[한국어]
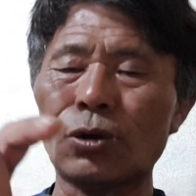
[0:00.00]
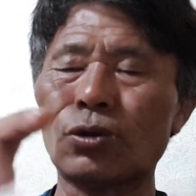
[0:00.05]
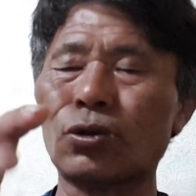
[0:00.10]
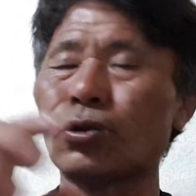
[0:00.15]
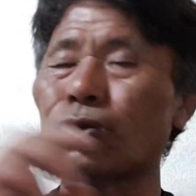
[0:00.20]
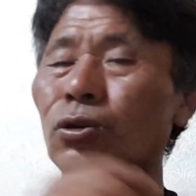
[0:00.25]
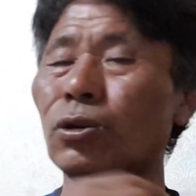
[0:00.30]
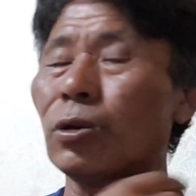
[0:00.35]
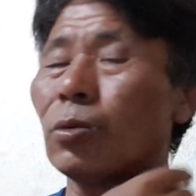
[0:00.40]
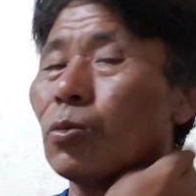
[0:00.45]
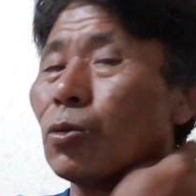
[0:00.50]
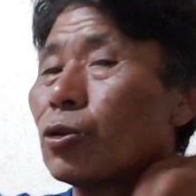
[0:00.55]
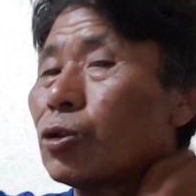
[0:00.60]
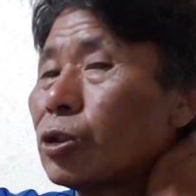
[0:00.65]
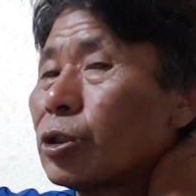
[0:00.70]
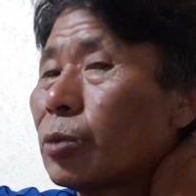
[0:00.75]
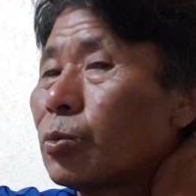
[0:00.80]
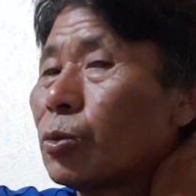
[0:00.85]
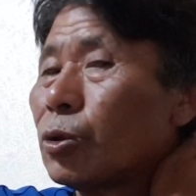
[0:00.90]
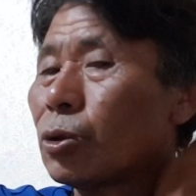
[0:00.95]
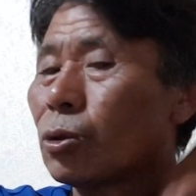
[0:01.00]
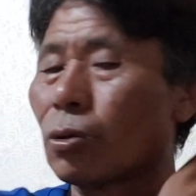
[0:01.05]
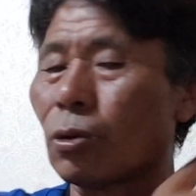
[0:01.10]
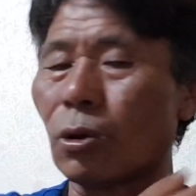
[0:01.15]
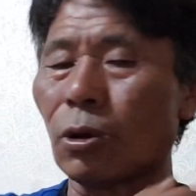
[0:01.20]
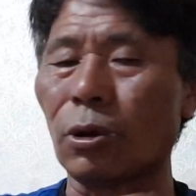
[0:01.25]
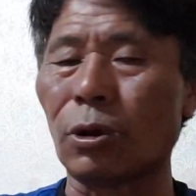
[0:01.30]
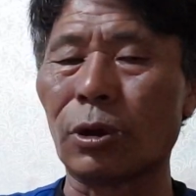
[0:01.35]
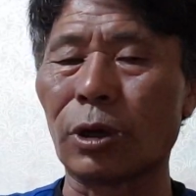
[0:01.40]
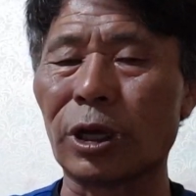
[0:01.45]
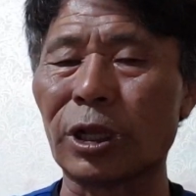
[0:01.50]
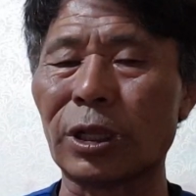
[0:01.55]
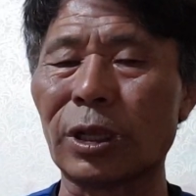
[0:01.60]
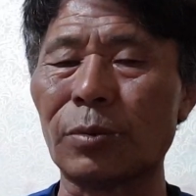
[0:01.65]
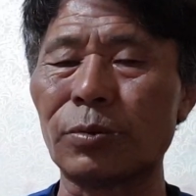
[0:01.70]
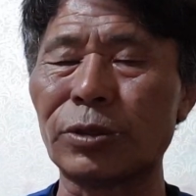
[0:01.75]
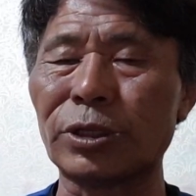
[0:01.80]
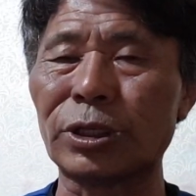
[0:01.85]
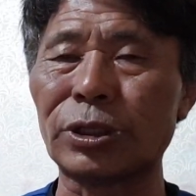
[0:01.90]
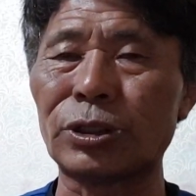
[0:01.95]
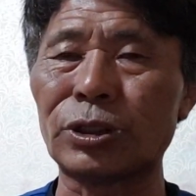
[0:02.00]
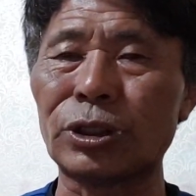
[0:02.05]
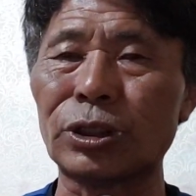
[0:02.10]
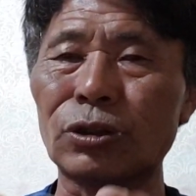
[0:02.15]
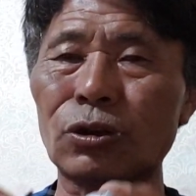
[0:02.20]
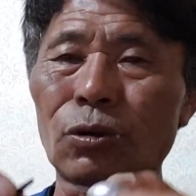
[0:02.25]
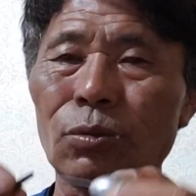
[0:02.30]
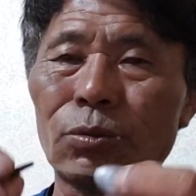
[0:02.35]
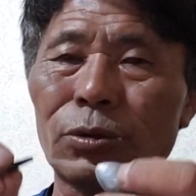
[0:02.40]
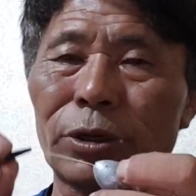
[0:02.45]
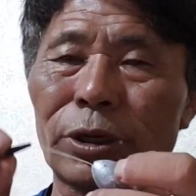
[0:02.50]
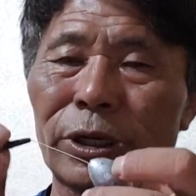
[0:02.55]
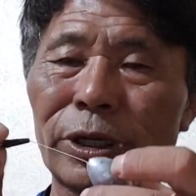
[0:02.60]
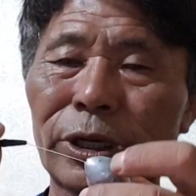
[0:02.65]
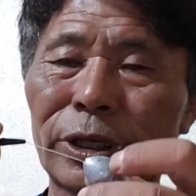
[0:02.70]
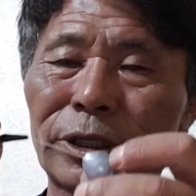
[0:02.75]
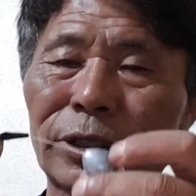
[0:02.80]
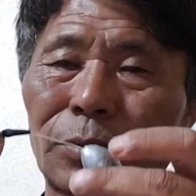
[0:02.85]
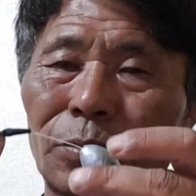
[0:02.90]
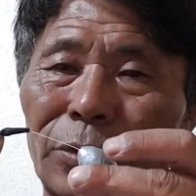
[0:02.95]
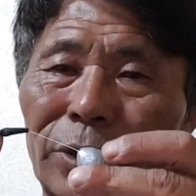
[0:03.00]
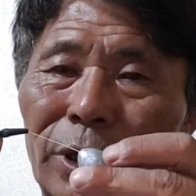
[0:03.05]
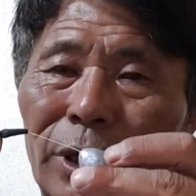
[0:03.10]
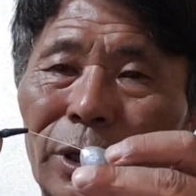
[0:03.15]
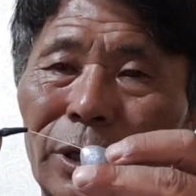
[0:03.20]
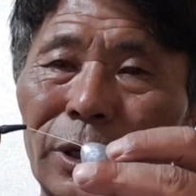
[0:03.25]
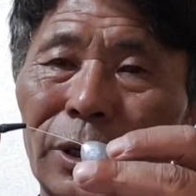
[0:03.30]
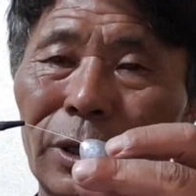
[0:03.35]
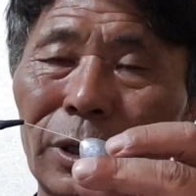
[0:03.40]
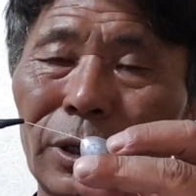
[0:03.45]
추를 먼저 넣고 그 다음 제 찌고물을 넣었습니다.